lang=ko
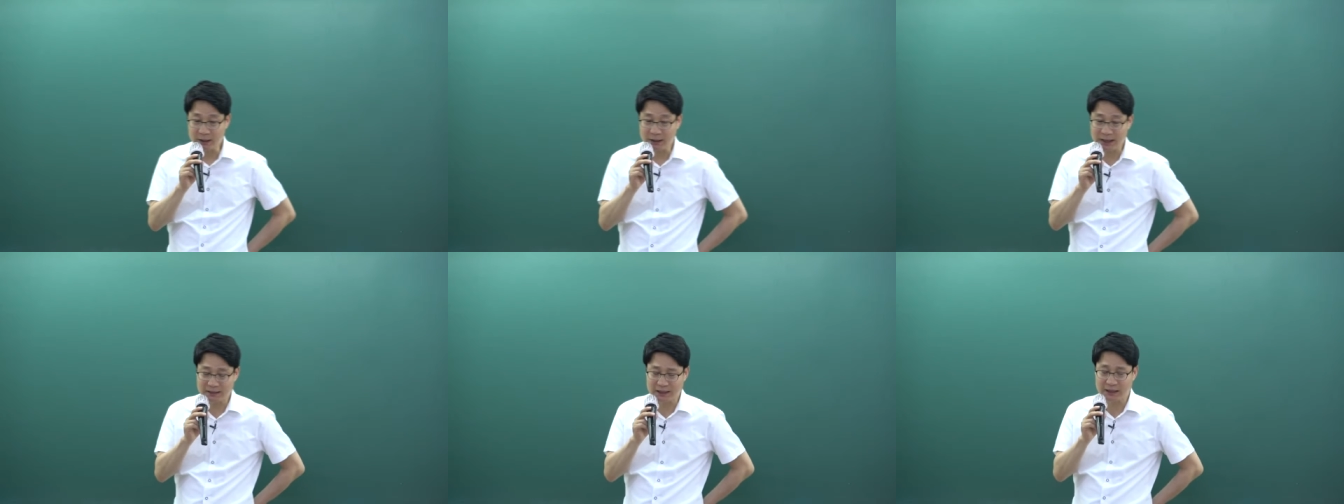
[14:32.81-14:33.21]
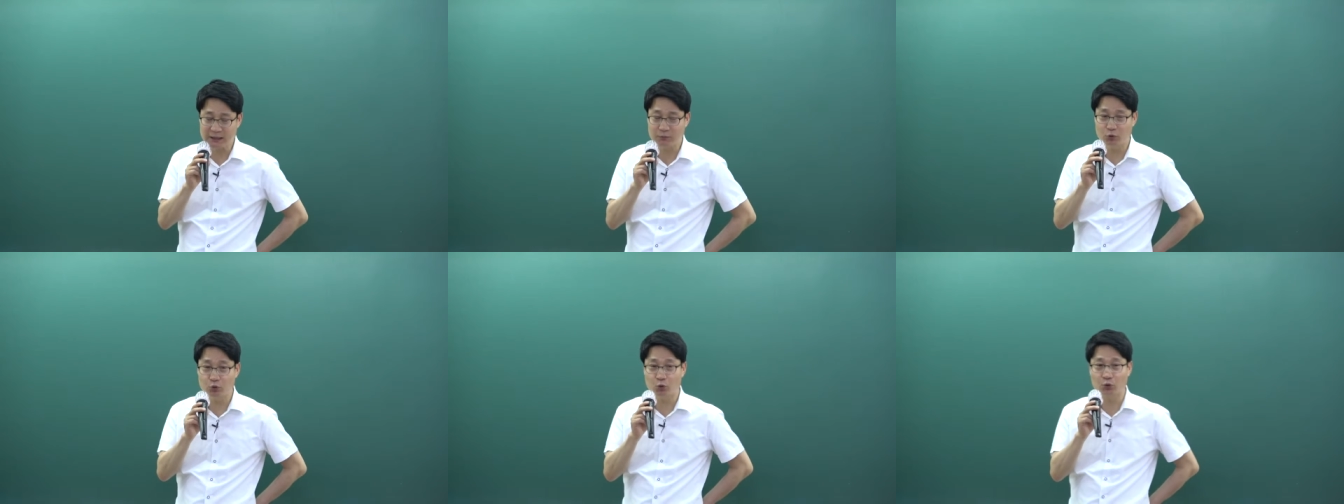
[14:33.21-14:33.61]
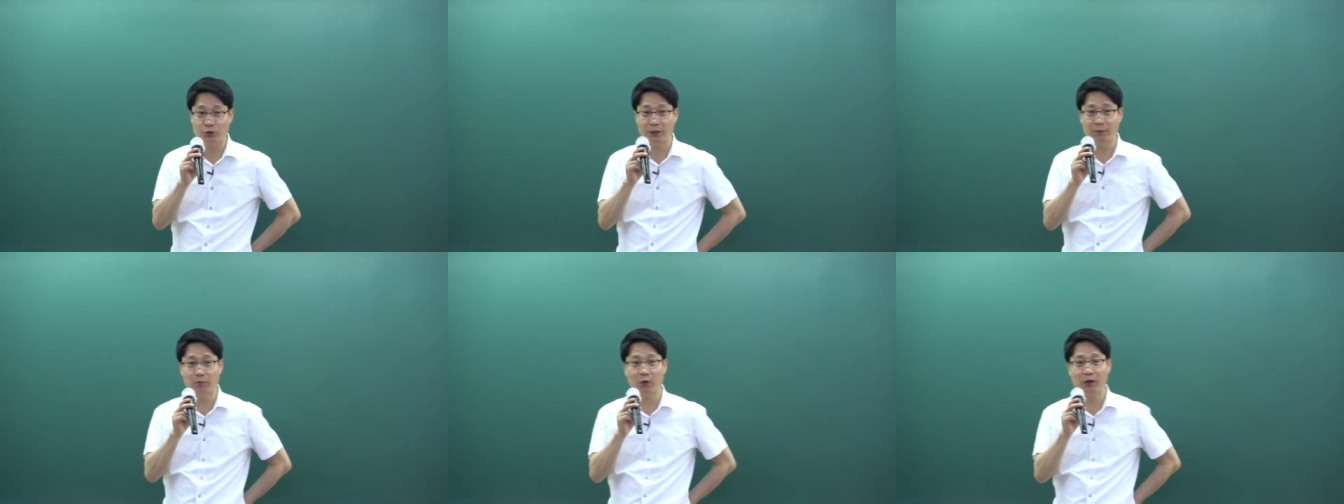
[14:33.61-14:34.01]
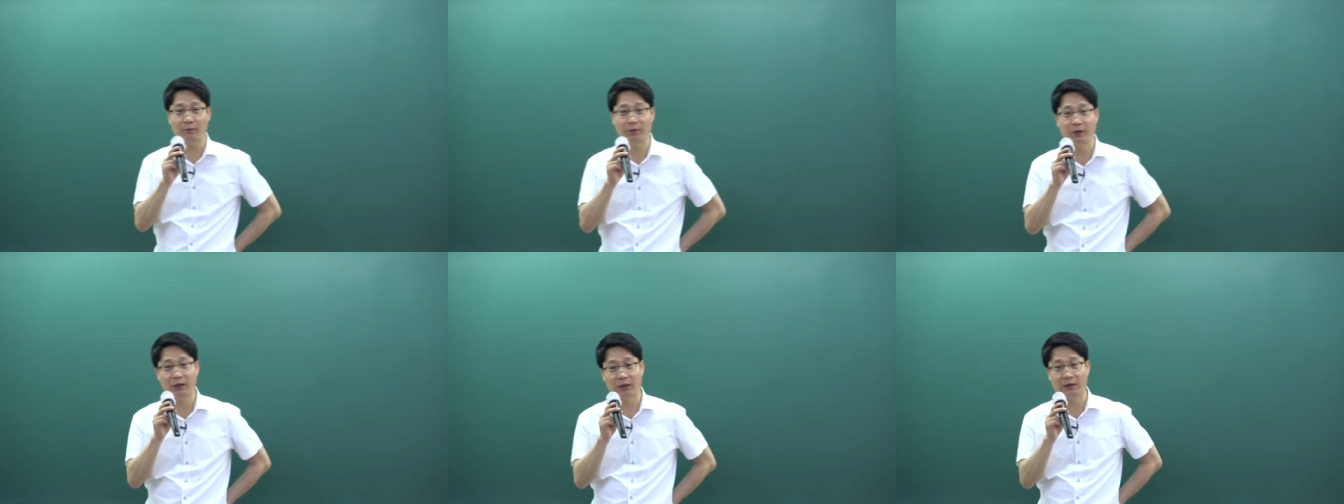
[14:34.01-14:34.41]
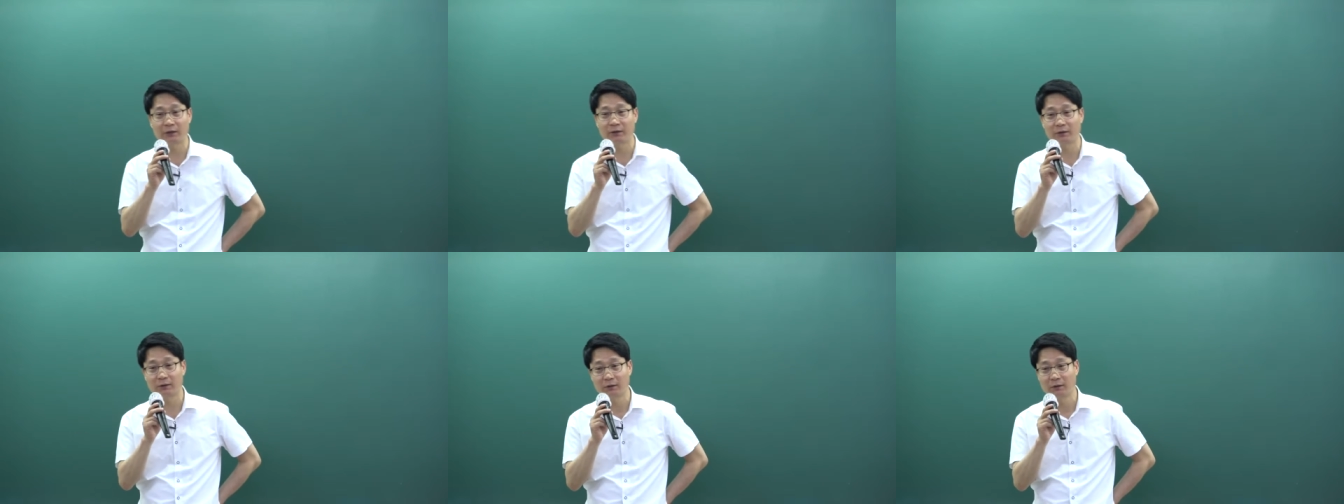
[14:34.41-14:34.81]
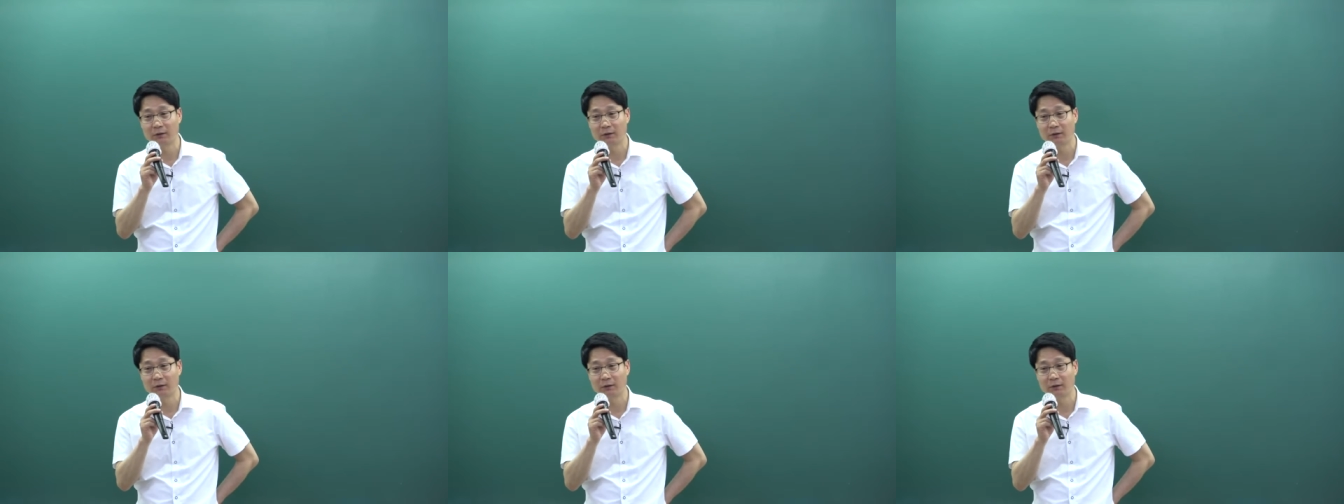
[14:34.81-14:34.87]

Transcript: 가산금은 조세에 포함해야 하네요.